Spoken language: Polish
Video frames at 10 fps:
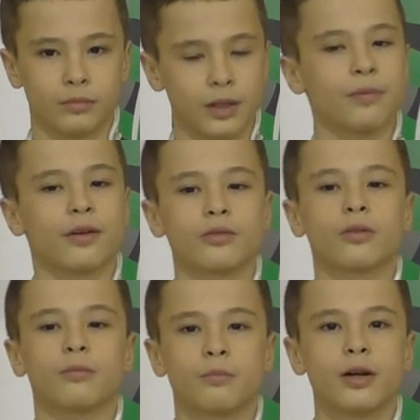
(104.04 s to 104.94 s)
Na
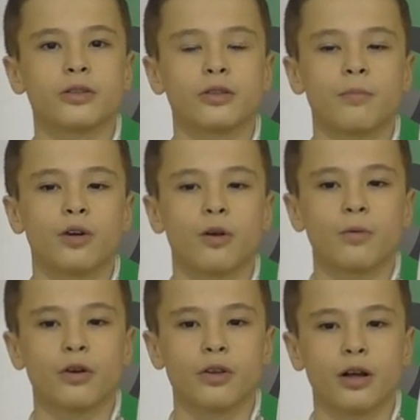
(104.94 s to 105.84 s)
pewno, bardzo dobra
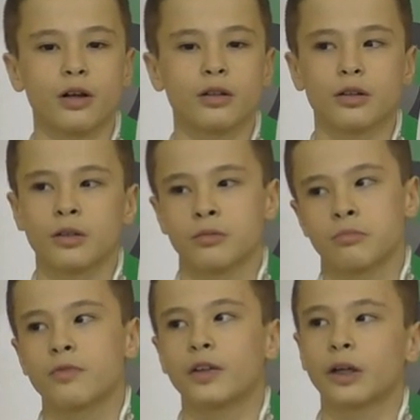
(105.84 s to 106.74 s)
obrona,
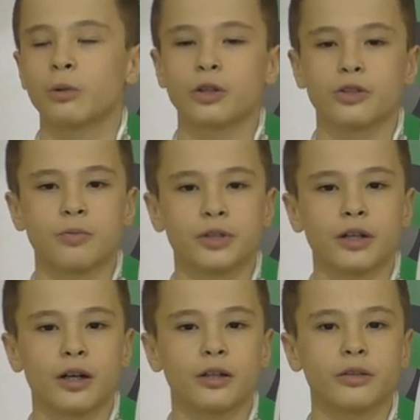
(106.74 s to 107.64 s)
w ataku też dobrze
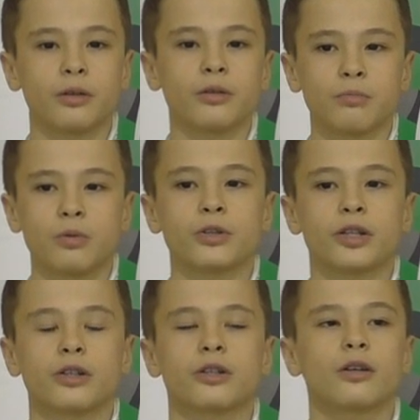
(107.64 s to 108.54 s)
grali, no było
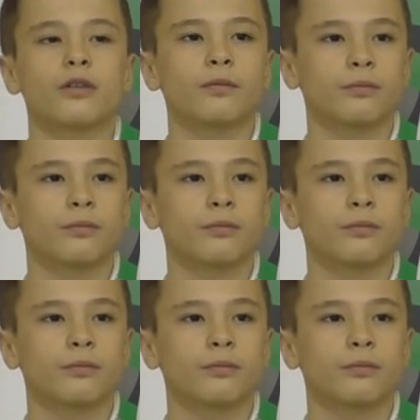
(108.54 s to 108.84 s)
ciężko.